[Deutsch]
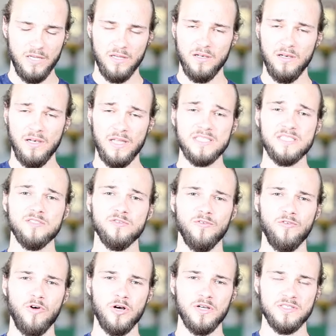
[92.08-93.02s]

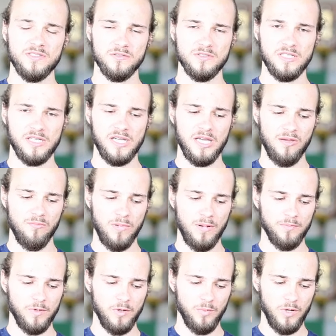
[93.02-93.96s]
Letzte Woche ist unser Camp
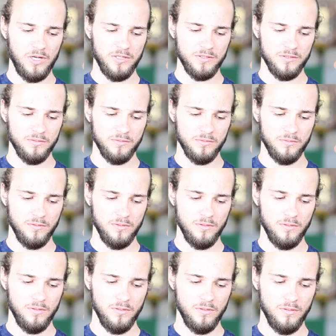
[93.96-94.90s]
abgebrannt.
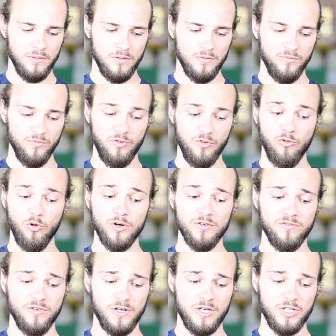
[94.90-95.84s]
Wir
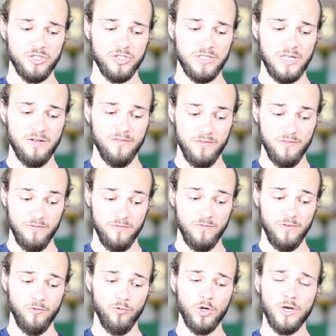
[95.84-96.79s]
wurden, von der
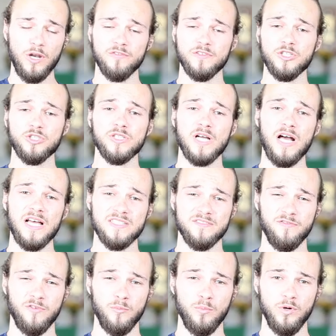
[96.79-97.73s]
wir wurden auf der
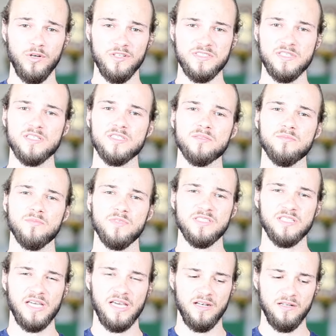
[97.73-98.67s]
Straße von Polizisten mit
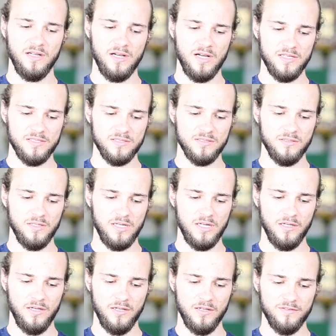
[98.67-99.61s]
Tränengas
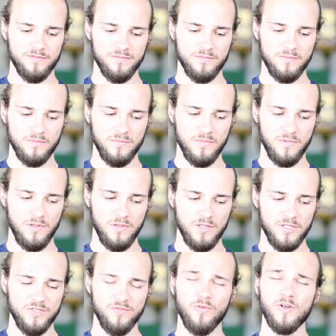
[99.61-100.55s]
angegriffen.
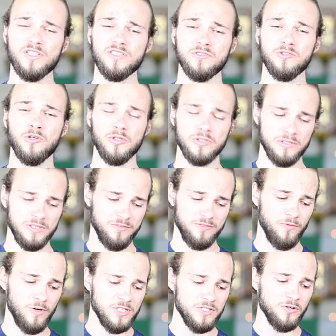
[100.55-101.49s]
Ich wollte, nur,
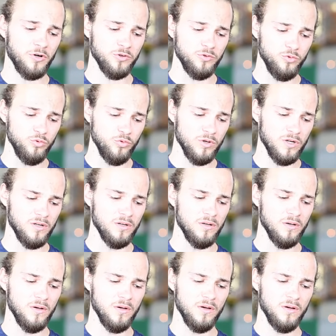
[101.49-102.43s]
ich wollte doch nur
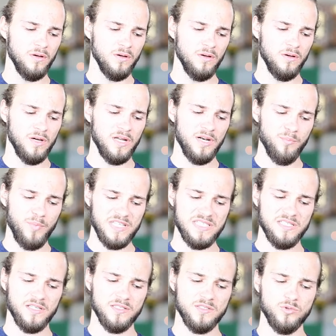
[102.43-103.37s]
eine
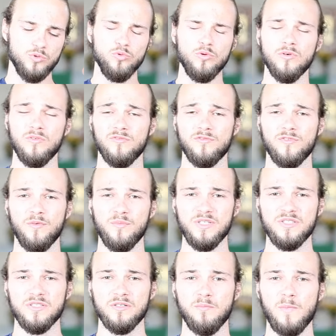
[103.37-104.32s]
bessere Zukunft für
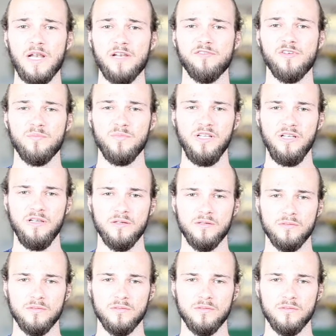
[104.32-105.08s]
mich und meine Familie.